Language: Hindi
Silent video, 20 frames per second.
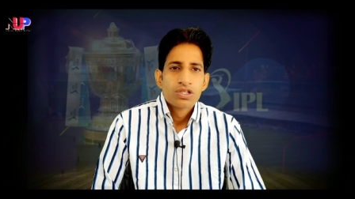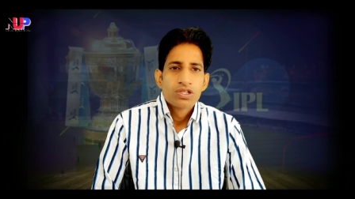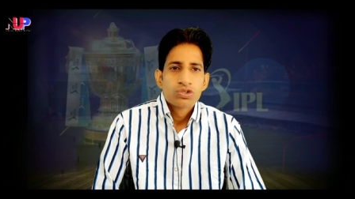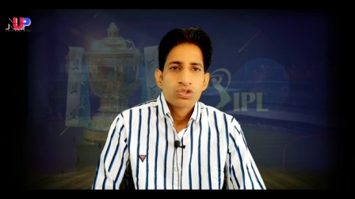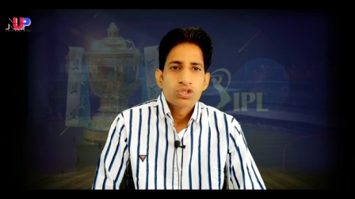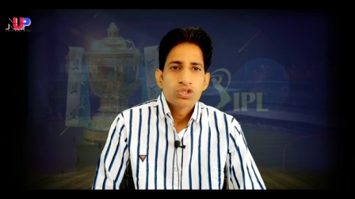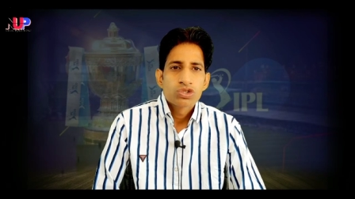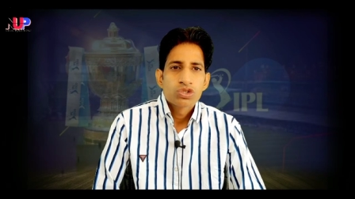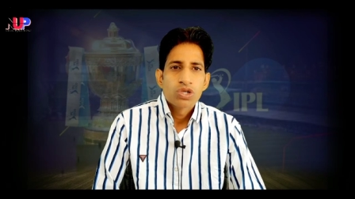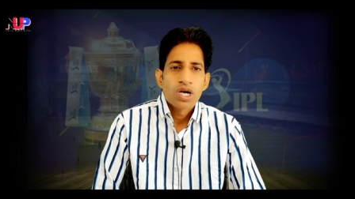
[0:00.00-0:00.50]

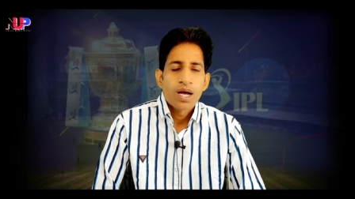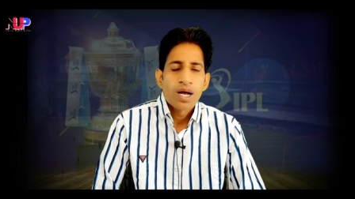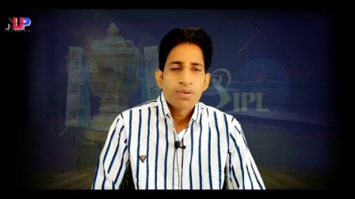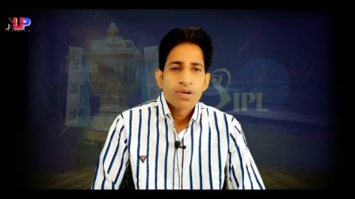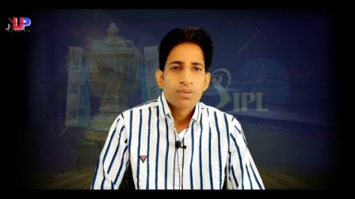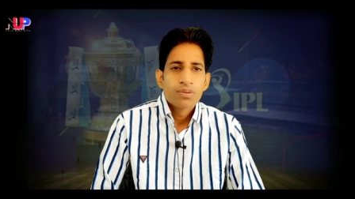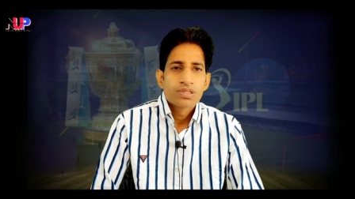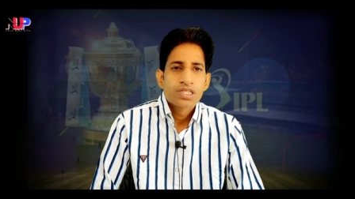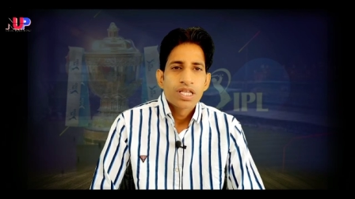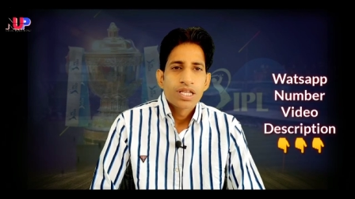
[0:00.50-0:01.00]
दोस्तों
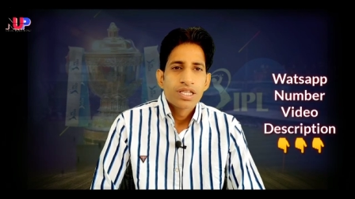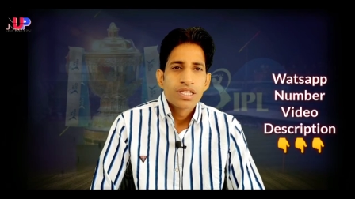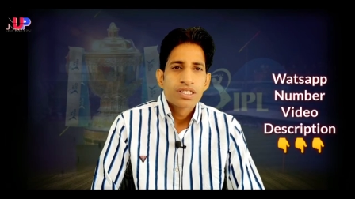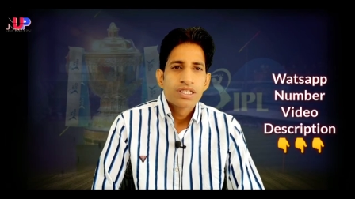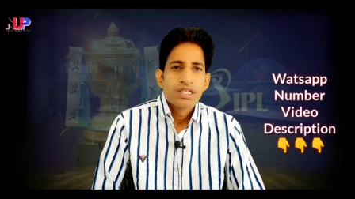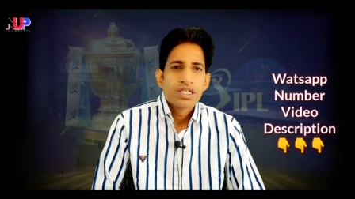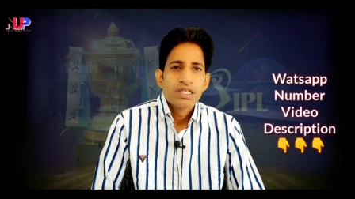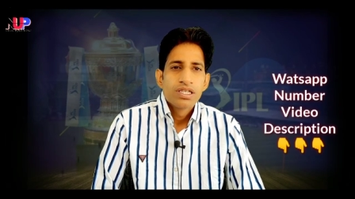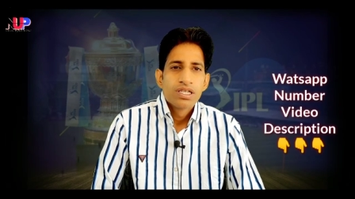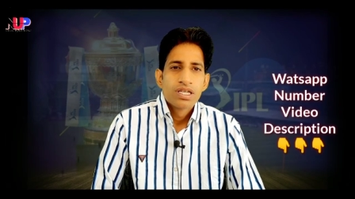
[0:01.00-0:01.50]
आपको बता दें
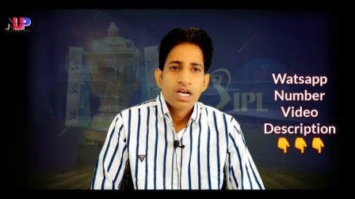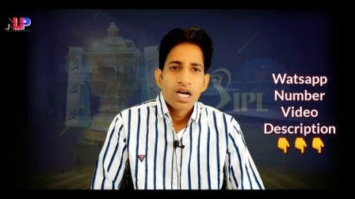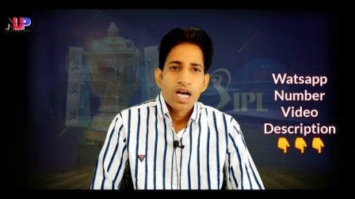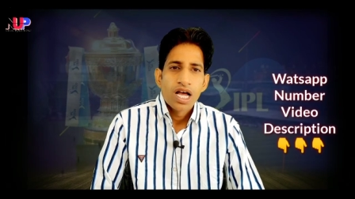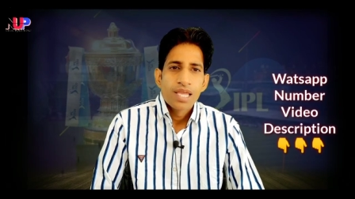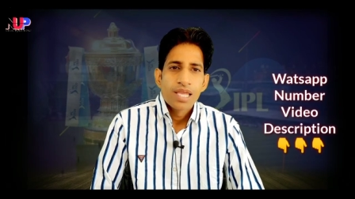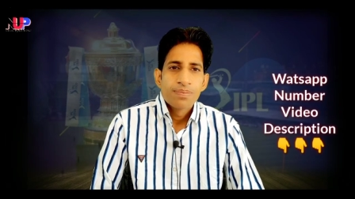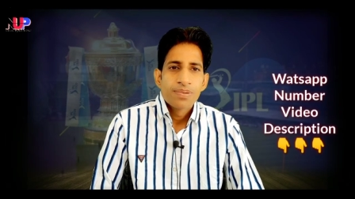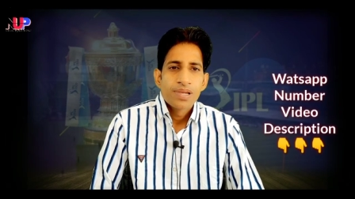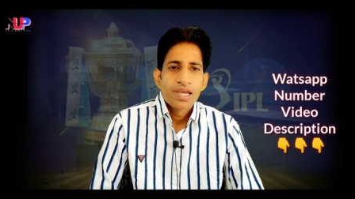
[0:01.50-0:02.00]
कि
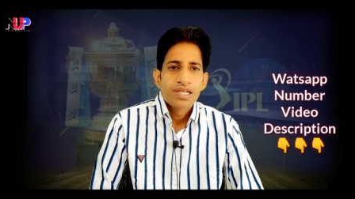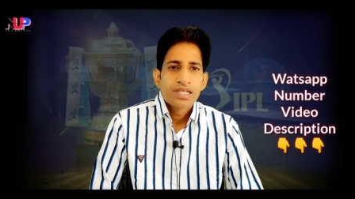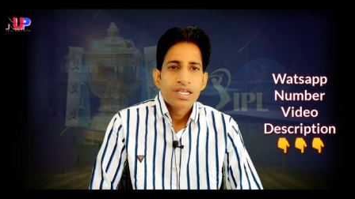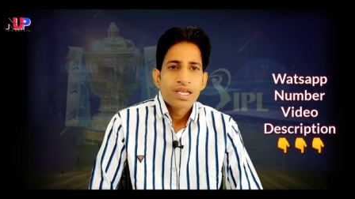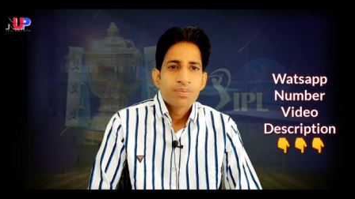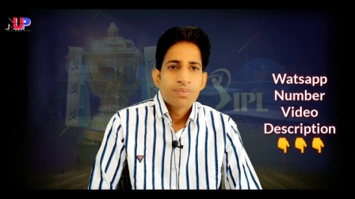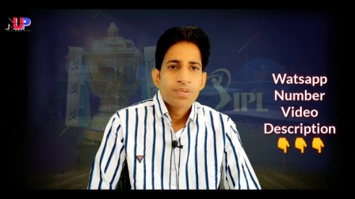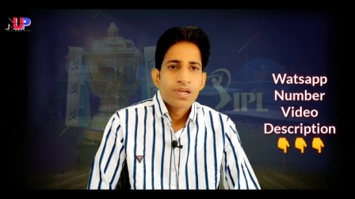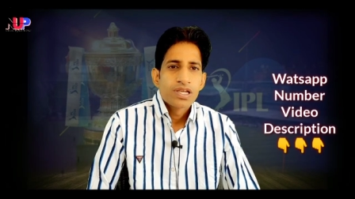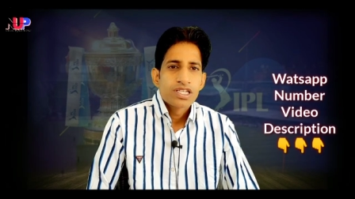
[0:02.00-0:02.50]
आईपीएल
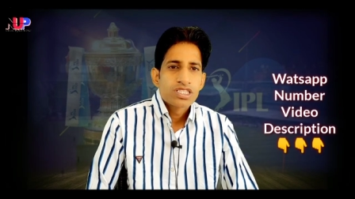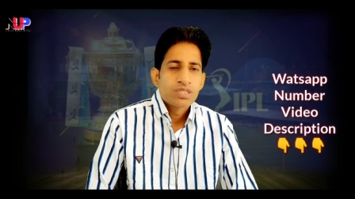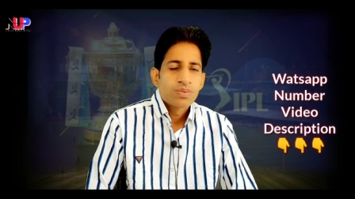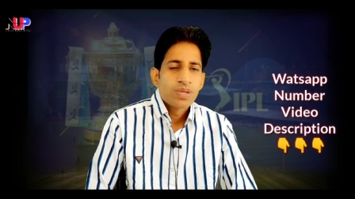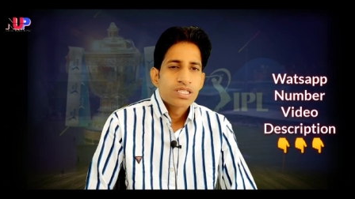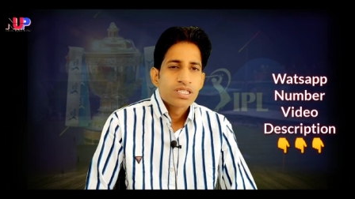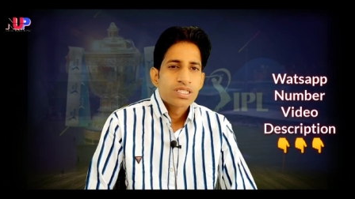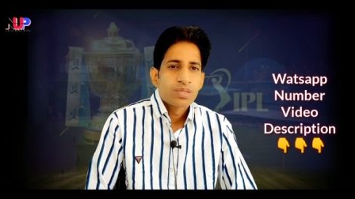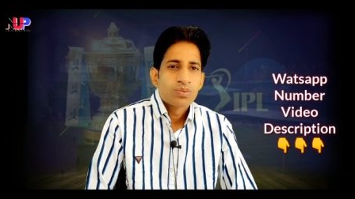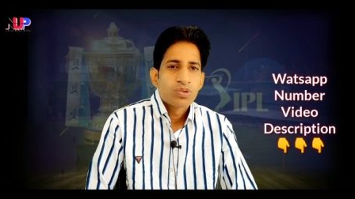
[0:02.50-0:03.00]
के फर्स्ट
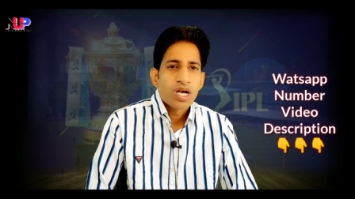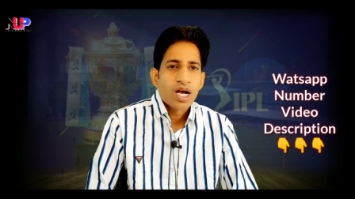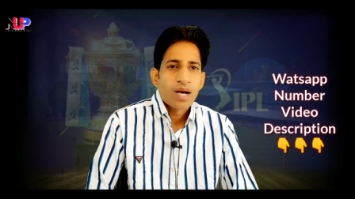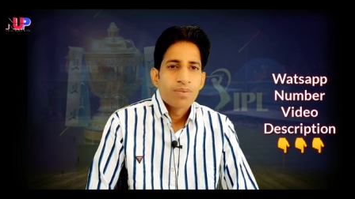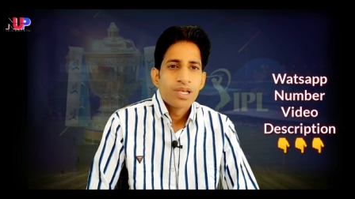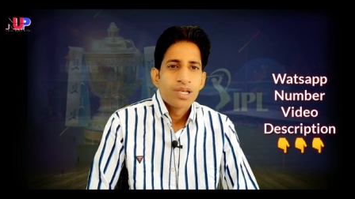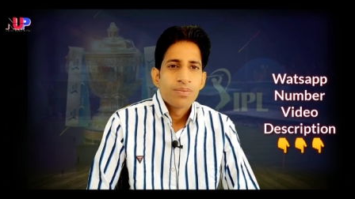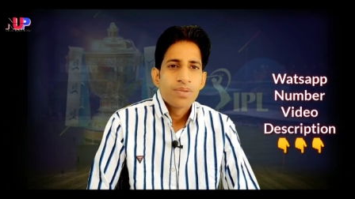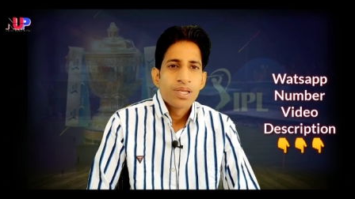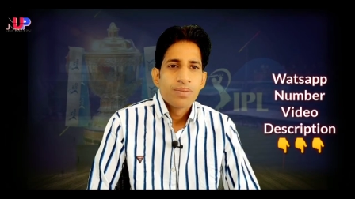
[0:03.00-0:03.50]
मैच के
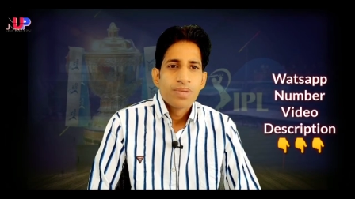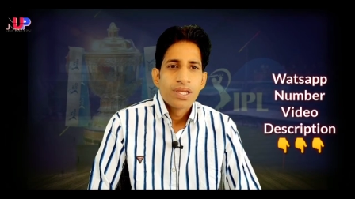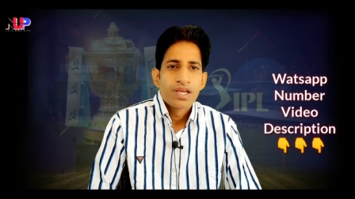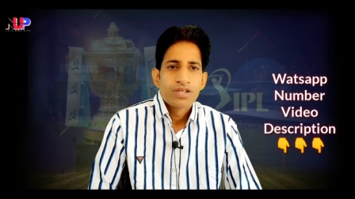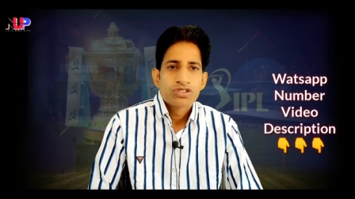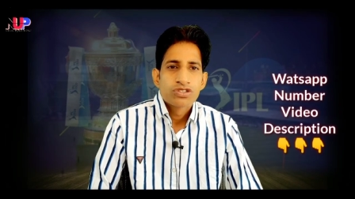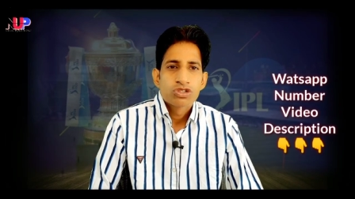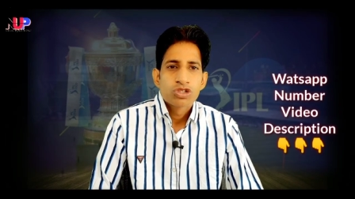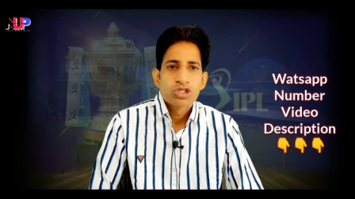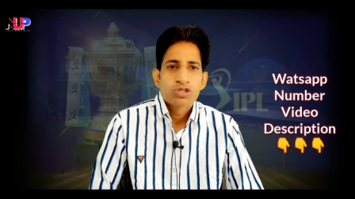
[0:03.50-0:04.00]
मुकाबले में
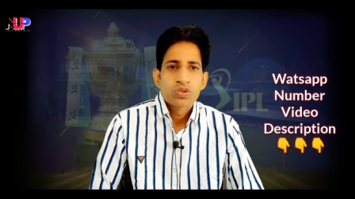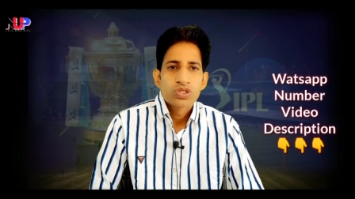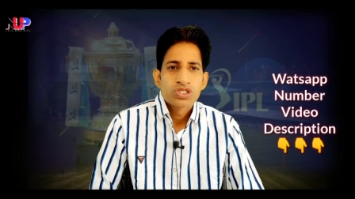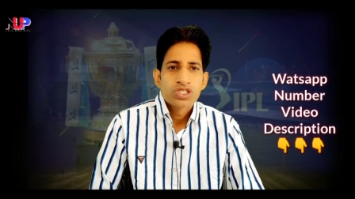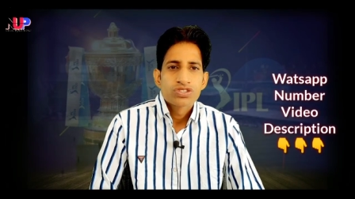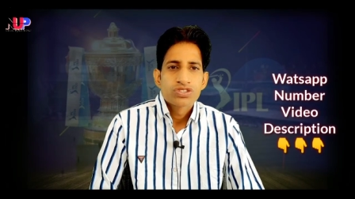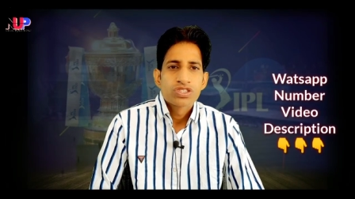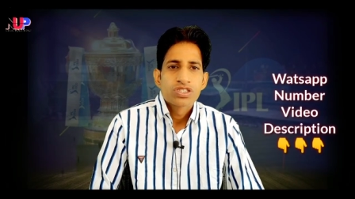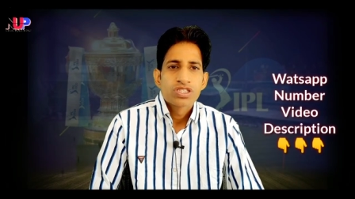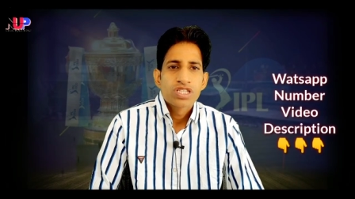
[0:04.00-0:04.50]
मैच टॉस तो
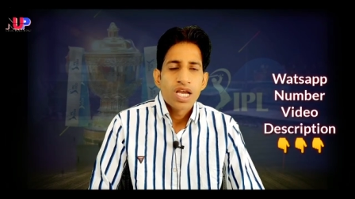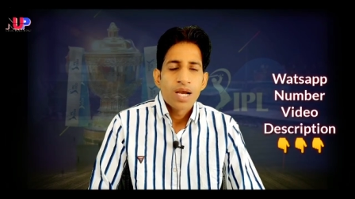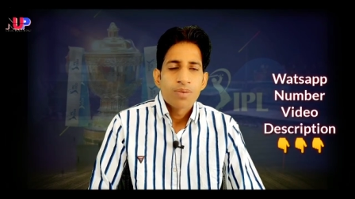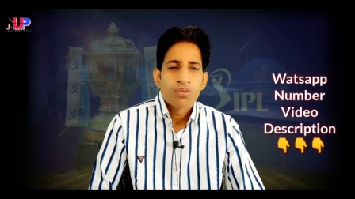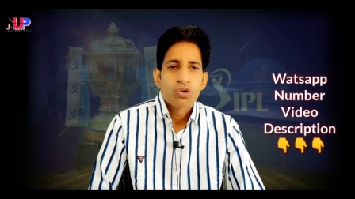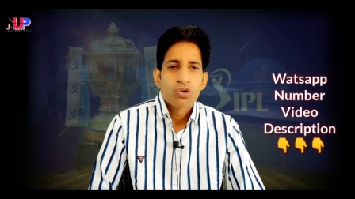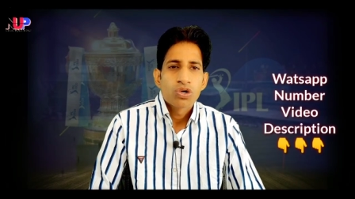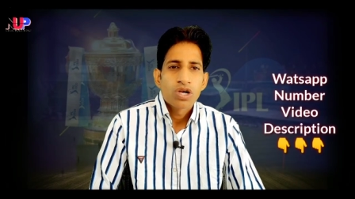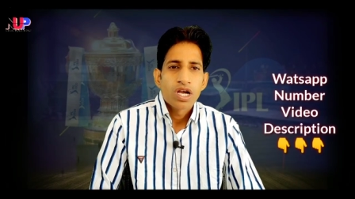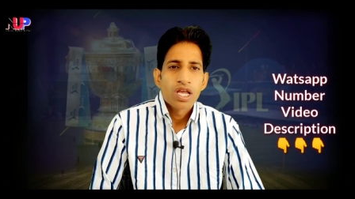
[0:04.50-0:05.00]
एसोसिएशन की
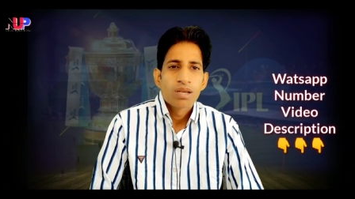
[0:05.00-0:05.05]
आपको